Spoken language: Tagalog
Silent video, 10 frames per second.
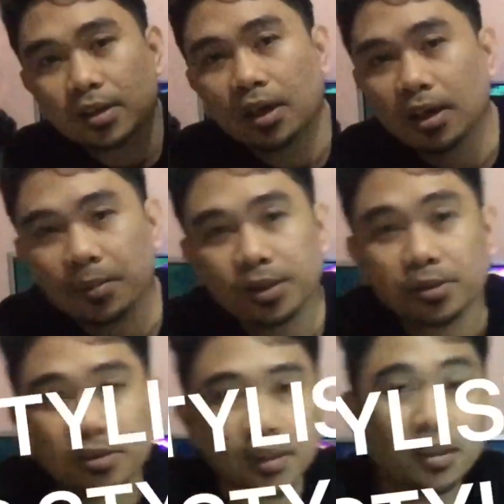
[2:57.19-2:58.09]
Uh,
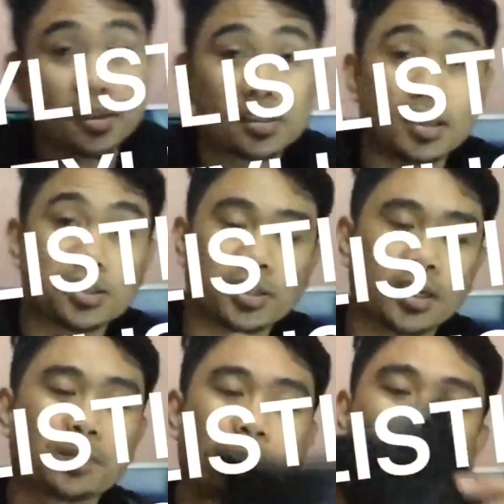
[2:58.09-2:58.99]
medyo stylistic siya.